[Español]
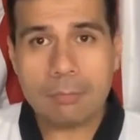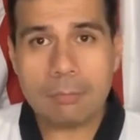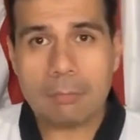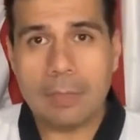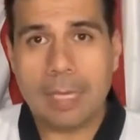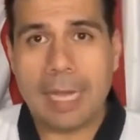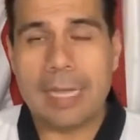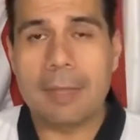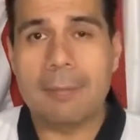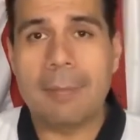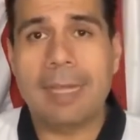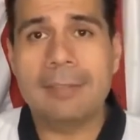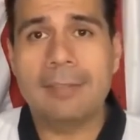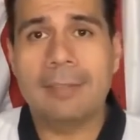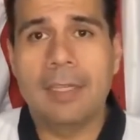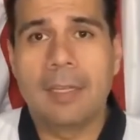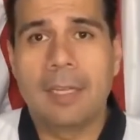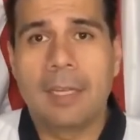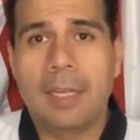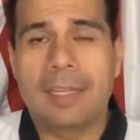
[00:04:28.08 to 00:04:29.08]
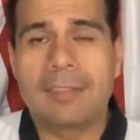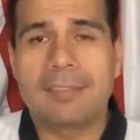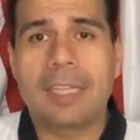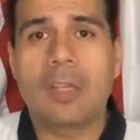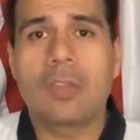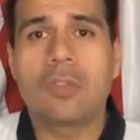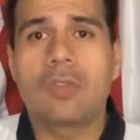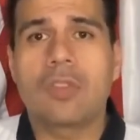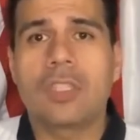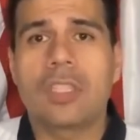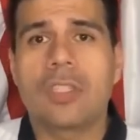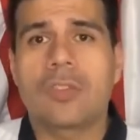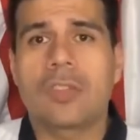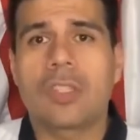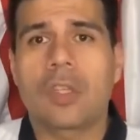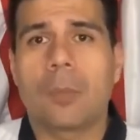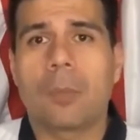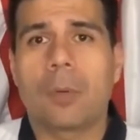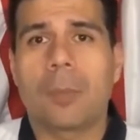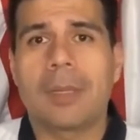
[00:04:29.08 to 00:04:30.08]
Además, Estados Unidos
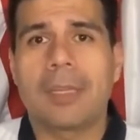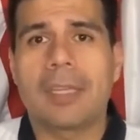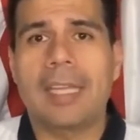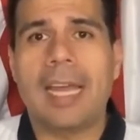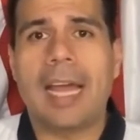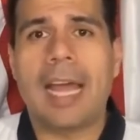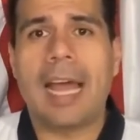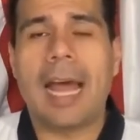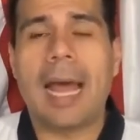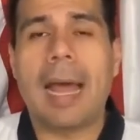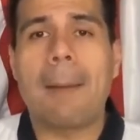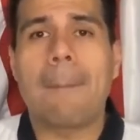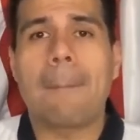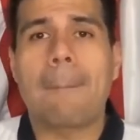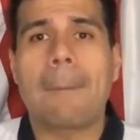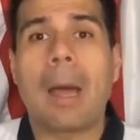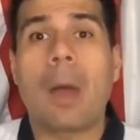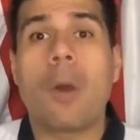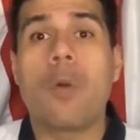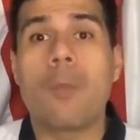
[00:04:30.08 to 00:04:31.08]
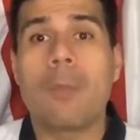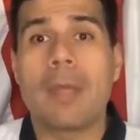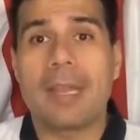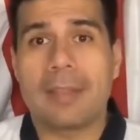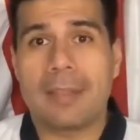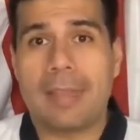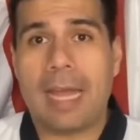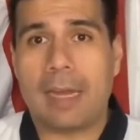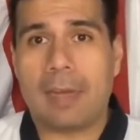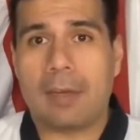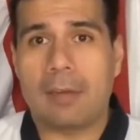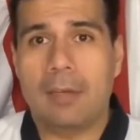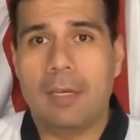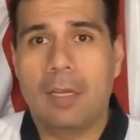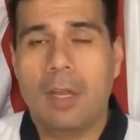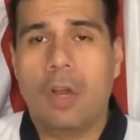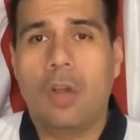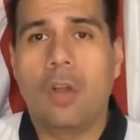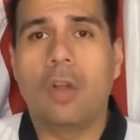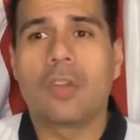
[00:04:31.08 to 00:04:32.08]
se comprometía a aumentar
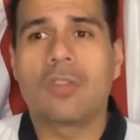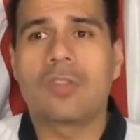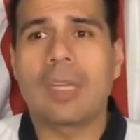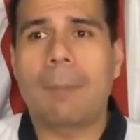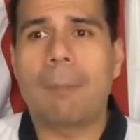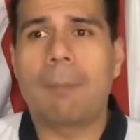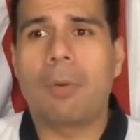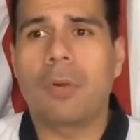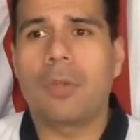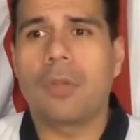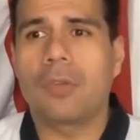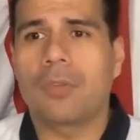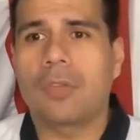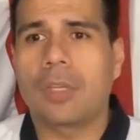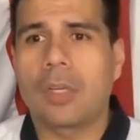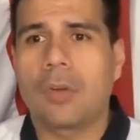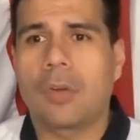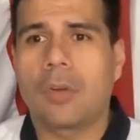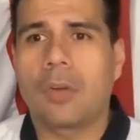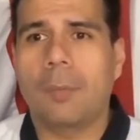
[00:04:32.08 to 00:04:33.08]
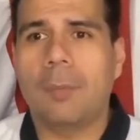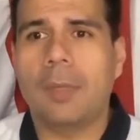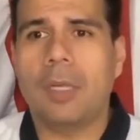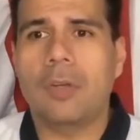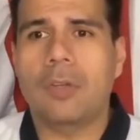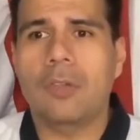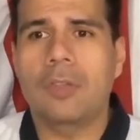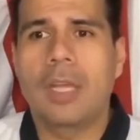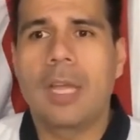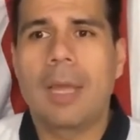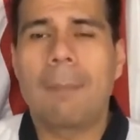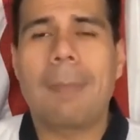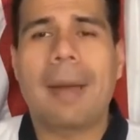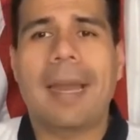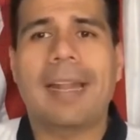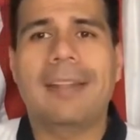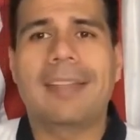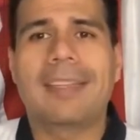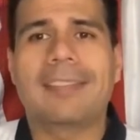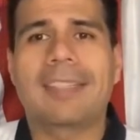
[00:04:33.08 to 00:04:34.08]
los apoyos económicos
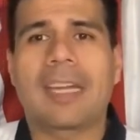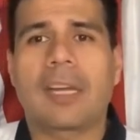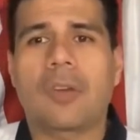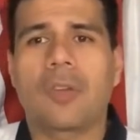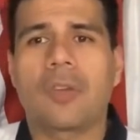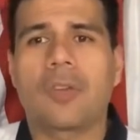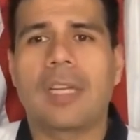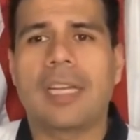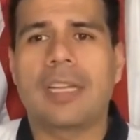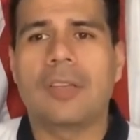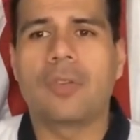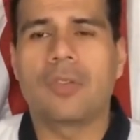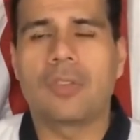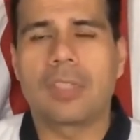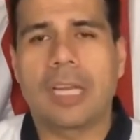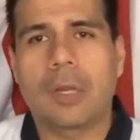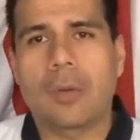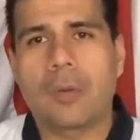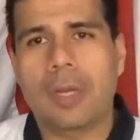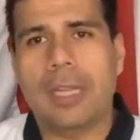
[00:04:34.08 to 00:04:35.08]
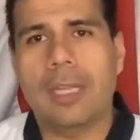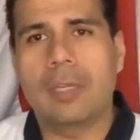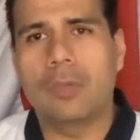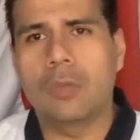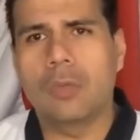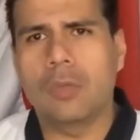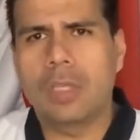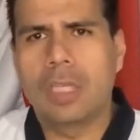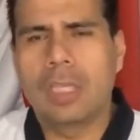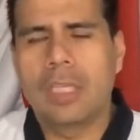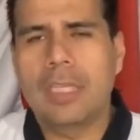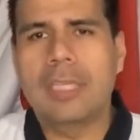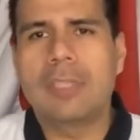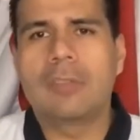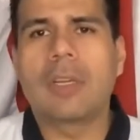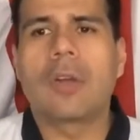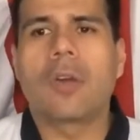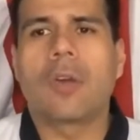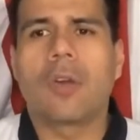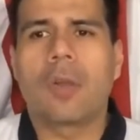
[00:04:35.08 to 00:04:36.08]
para el desarrollo de la industria de Corea del Sur y
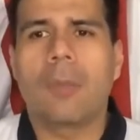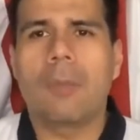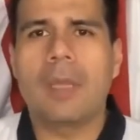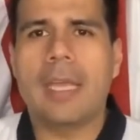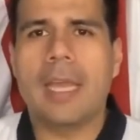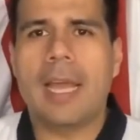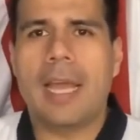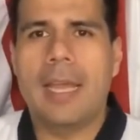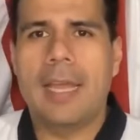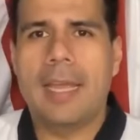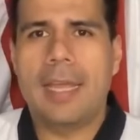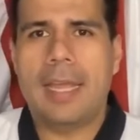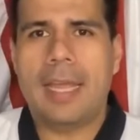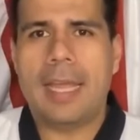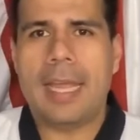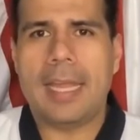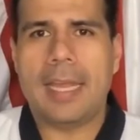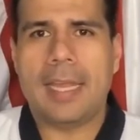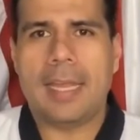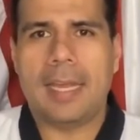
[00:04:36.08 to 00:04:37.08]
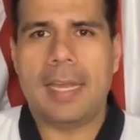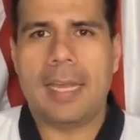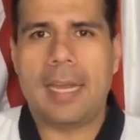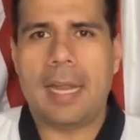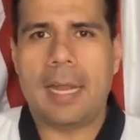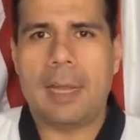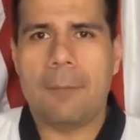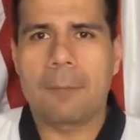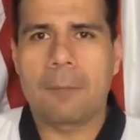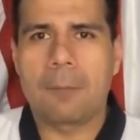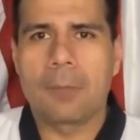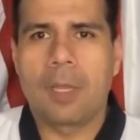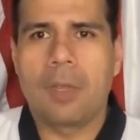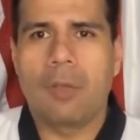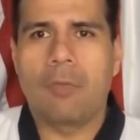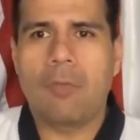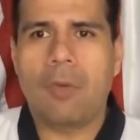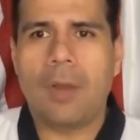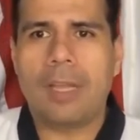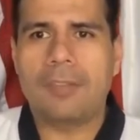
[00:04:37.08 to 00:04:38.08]
su economía en general.
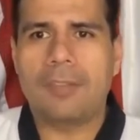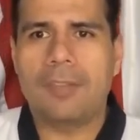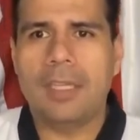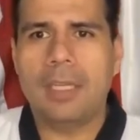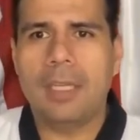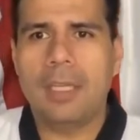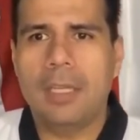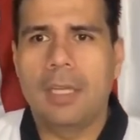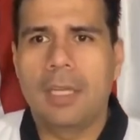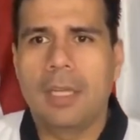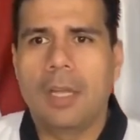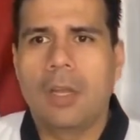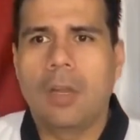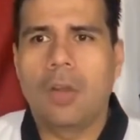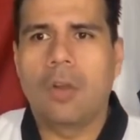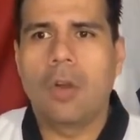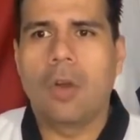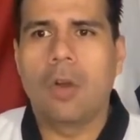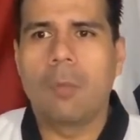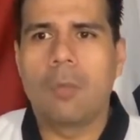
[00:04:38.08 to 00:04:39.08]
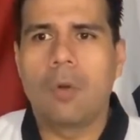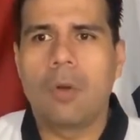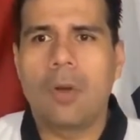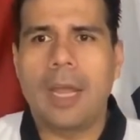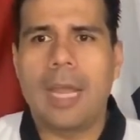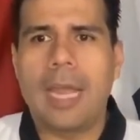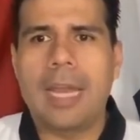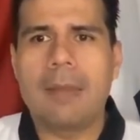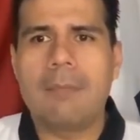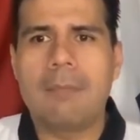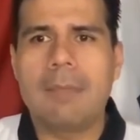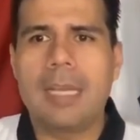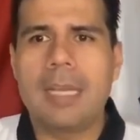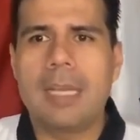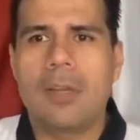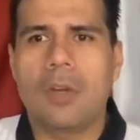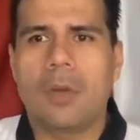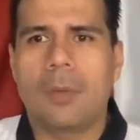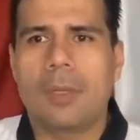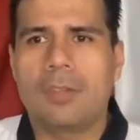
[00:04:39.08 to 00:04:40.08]
Fue así como en
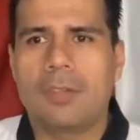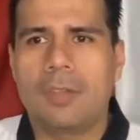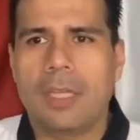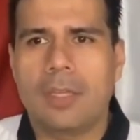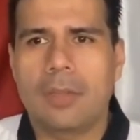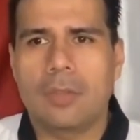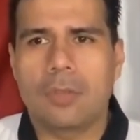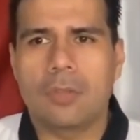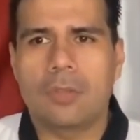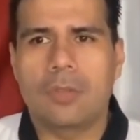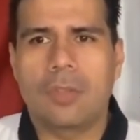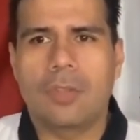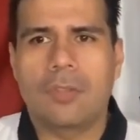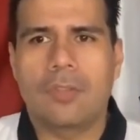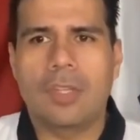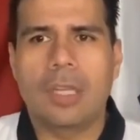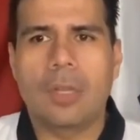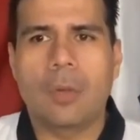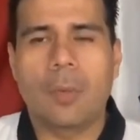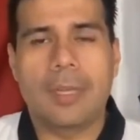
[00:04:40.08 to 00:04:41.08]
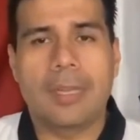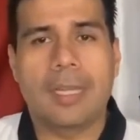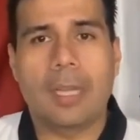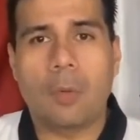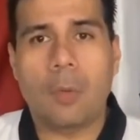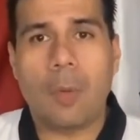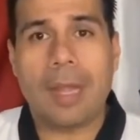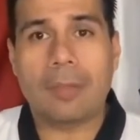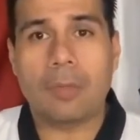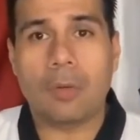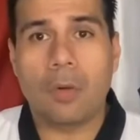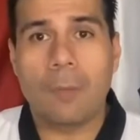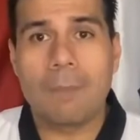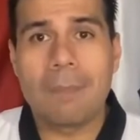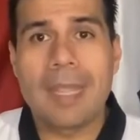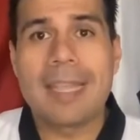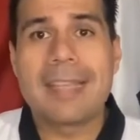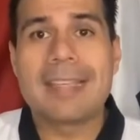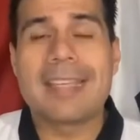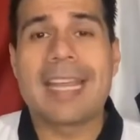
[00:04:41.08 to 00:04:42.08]

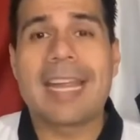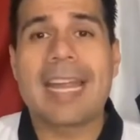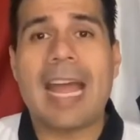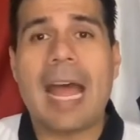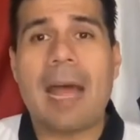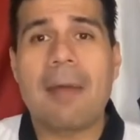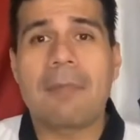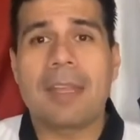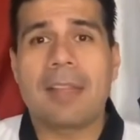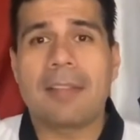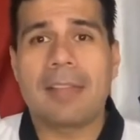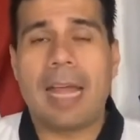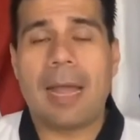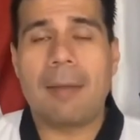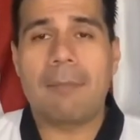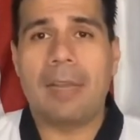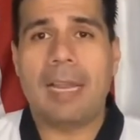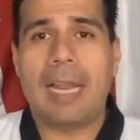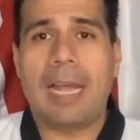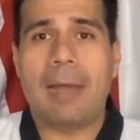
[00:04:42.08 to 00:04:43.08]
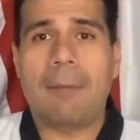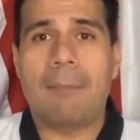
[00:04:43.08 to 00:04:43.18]
1954 llega a Vietnam la